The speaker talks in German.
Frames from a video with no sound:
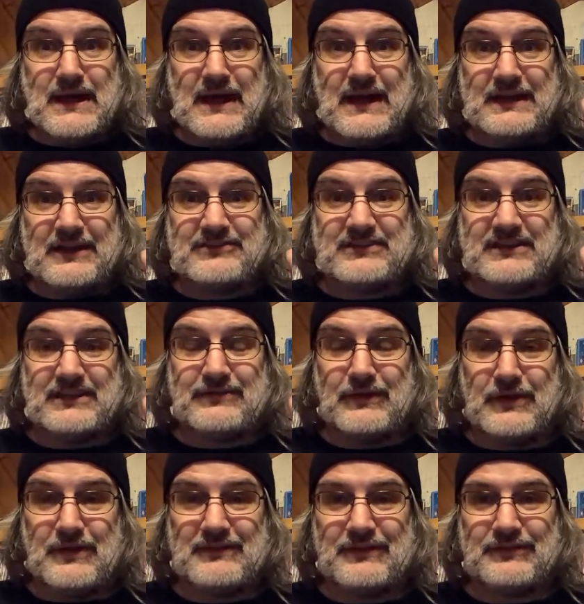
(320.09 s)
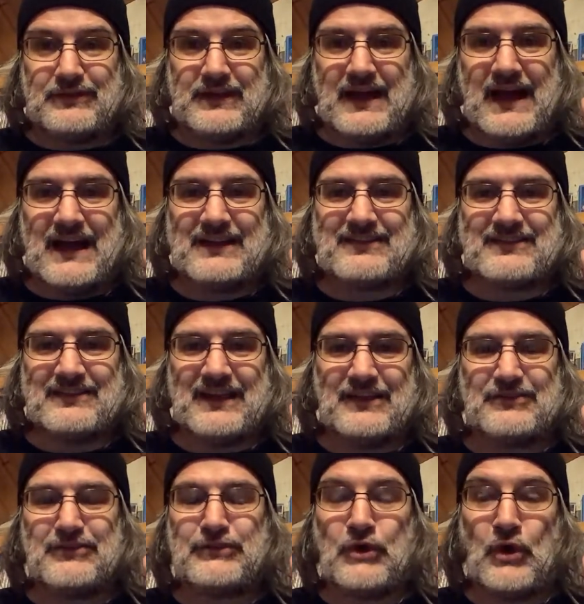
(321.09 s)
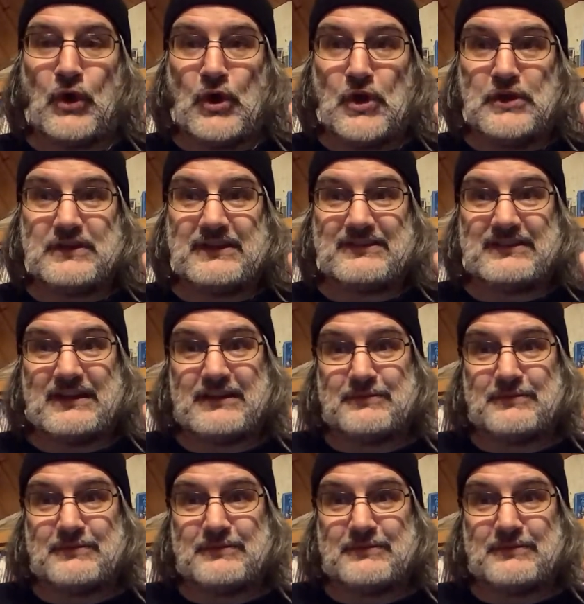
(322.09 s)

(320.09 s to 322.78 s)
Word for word: Äh, da steht zwar irgendwas von der 18, also es könnte sein,